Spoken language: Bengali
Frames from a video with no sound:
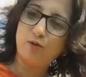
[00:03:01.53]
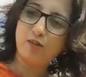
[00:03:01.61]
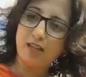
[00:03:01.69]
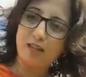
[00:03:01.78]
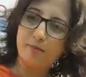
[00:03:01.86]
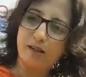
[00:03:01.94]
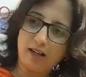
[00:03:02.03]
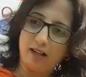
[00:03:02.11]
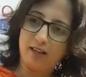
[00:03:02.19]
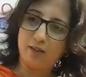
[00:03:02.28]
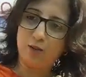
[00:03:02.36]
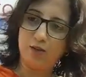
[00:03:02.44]
অনুযায়ী আমরা
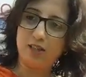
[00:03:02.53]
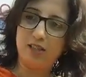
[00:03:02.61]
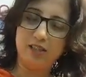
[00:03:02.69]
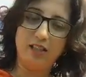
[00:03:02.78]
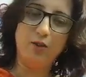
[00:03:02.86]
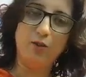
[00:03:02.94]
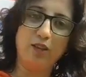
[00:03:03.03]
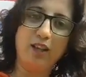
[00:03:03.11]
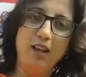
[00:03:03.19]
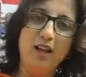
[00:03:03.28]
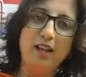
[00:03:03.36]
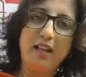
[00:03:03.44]
কালার কোডটা ঠিক আচ্ছা
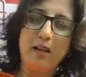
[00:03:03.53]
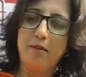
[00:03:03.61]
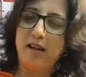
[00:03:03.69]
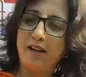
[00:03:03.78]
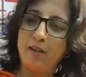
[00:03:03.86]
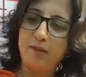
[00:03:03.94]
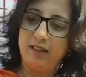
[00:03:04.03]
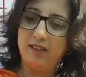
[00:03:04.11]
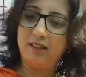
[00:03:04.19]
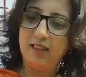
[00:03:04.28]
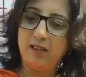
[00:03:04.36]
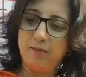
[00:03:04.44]
আচ্ছা এবারে
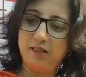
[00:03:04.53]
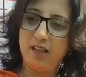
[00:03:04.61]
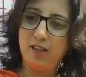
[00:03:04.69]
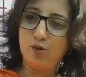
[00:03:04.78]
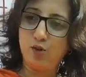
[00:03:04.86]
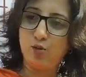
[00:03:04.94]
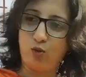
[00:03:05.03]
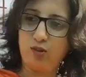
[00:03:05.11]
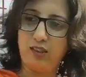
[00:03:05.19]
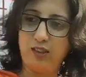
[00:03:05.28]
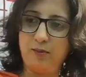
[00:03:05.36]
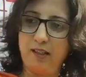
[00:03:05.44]
আমাদের থিম যেহেতু
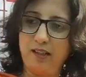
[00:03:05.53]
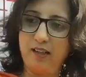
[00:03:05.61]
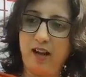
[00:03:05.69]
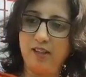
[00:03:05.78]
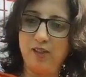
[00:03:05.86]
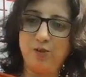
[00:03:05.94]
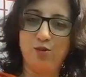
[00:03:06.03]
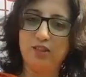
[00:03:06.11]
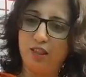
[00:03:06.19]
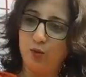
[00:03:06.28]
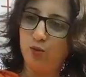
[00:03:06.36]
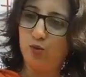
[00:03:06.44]
শক্তি মানে আচ্ছা
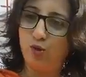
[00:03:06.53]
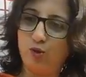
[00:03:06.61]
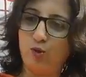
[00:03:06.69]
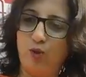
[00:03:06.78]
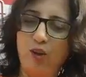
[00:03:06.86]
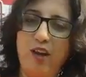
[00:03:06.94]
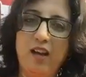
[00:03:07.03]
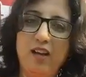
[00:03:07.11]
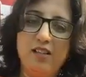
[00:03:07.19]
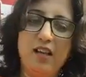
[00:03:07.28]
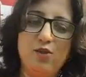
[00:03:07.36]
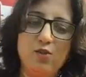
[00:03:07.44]
আচ্ছা
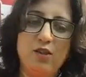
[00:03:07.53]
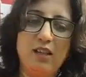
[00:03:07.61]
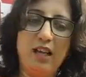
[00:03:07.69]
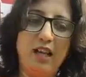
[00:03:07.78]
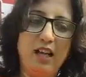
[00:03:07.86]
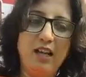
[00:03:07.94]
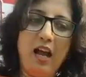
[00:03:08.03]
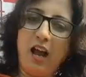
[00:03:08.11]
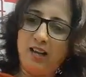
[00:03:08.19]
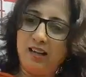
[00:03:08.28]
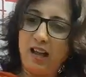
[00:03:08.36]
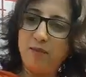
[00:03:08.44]
সেই জন্য
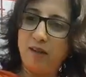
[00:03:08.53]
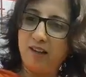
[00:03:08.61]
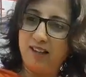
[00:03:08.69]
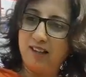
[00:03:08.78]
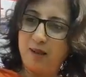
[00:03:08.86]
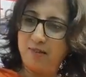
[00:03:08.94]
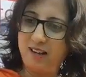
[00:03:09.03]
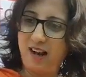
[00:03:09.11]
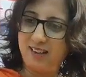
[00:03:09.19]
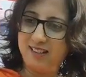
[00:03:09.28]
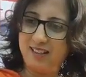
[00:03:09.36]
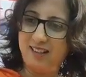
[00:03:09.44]
লালটাই মেনলি আমরা
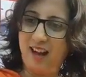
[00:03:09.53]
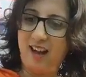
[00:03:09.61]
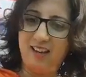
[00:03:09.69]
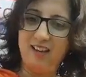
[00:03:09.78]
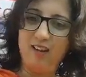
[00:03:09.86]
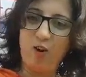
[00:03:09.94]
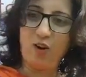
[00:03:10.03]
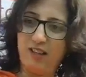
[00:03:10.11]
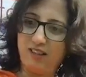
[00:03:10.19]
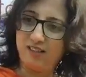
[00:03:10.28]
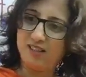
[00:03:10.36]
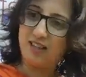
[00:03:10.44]
রাখছি লাল
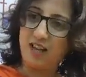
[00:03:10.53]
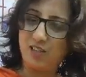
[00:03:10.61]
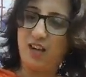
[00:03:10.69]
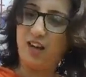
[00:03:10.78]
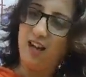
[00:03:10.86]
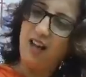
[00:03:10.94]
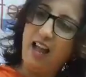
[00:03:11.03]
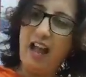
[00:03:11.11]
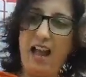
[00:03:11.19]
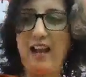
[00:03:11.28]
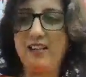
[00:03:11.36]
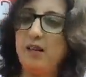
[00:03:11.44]
মানে একটা কালার হ্যাঁ, কোড আপনারা
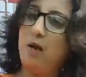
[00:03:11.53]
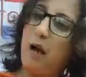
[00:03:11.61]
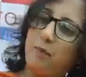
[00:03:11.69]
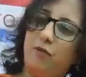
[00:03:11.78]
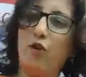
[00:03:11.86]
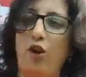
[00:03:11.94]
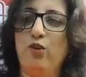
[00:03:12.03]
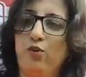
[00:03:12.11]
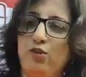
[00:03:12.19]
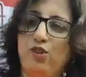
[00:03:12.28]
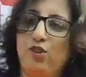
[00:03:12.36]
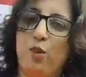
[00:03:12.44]
সবাই ফলো করছেন
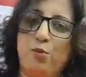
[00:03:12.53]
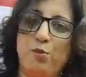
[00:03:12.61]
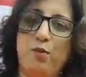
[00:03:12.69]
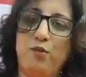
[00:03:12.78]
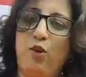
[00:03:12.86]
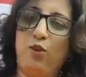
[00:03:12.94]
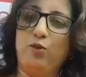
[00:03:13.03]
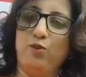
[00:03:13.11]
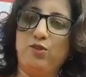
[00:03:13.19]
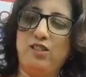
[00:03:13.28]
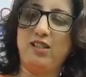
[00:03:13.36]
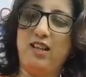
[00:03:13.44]
আচ্ছা আচ্ছা আর